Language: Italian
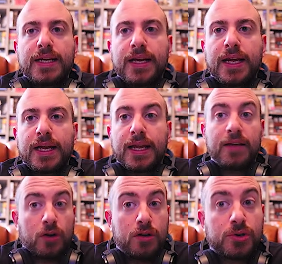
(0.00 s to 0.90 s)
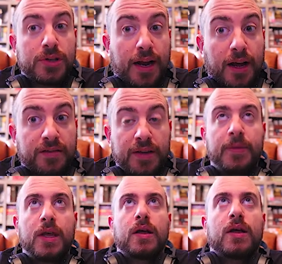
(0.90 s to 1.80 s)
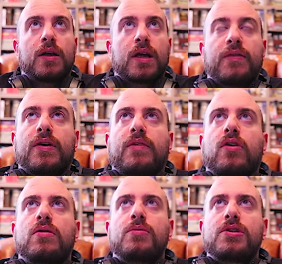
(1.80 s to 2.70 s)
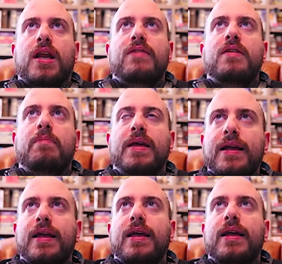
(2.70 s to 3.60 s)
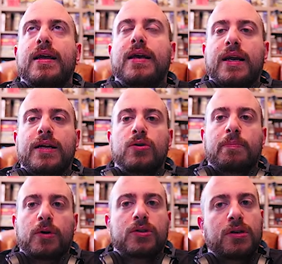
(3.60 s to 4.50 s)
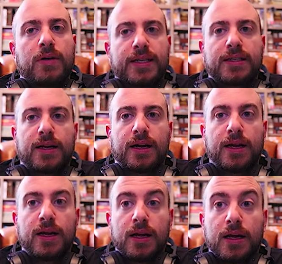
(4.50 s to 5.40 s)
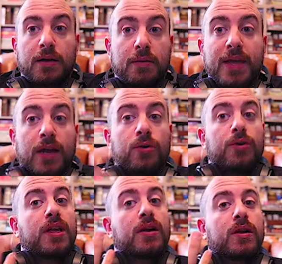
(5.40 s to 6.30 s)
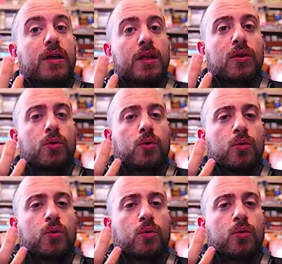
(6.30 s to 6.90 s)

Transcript: eh, che voglio mostrarvi che, che voglio mostrarvi perché credo possano essere, eh, mi hanno in, in